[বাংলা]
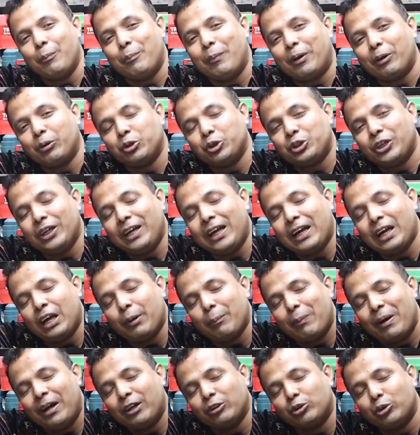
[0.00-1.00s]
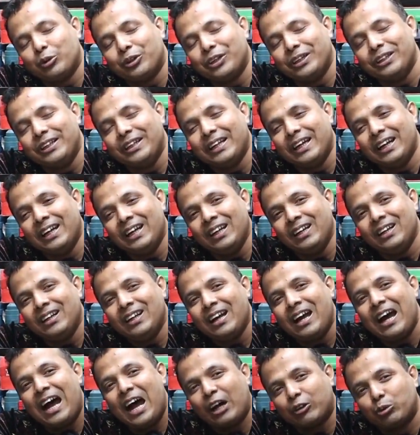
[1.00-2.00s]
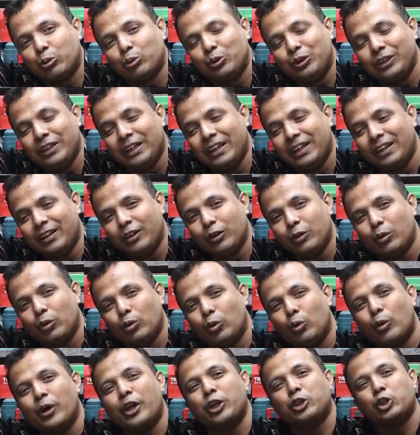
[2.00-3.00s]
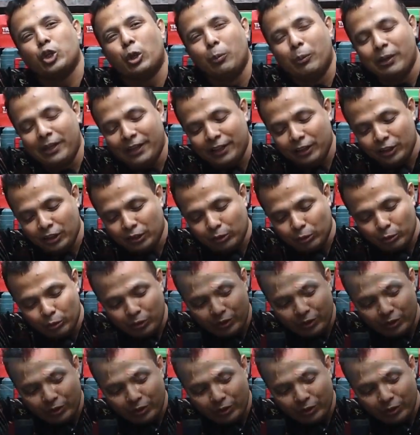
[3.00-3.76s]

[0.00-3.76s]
মানুষে আগে ভাঙতো কি দিয়ে হাতু দিয়ে অনেক সময় লেগে যেত